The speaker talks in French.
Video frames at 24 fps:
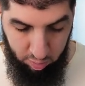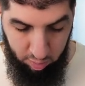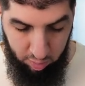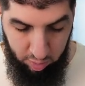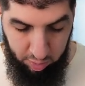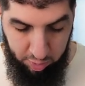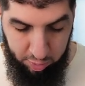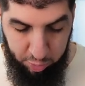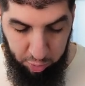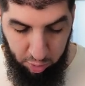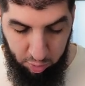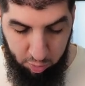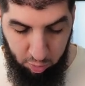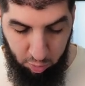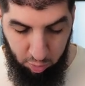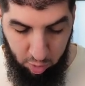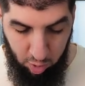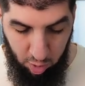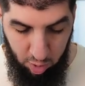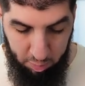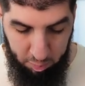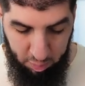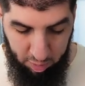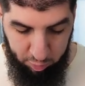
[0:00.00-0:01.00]
il tank
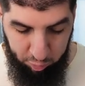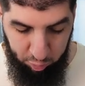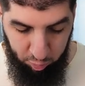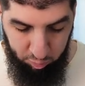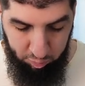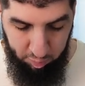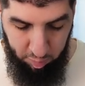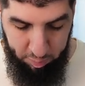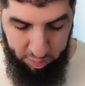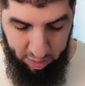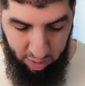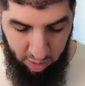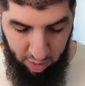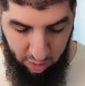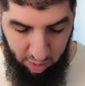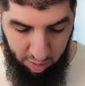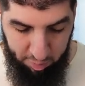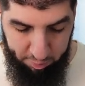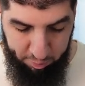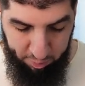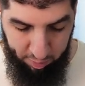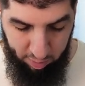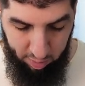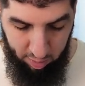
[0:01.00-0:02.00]
quand même, là, son bébé, là, à la
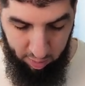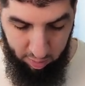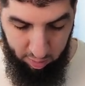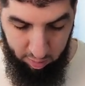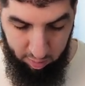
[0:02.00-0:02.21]
fin, là.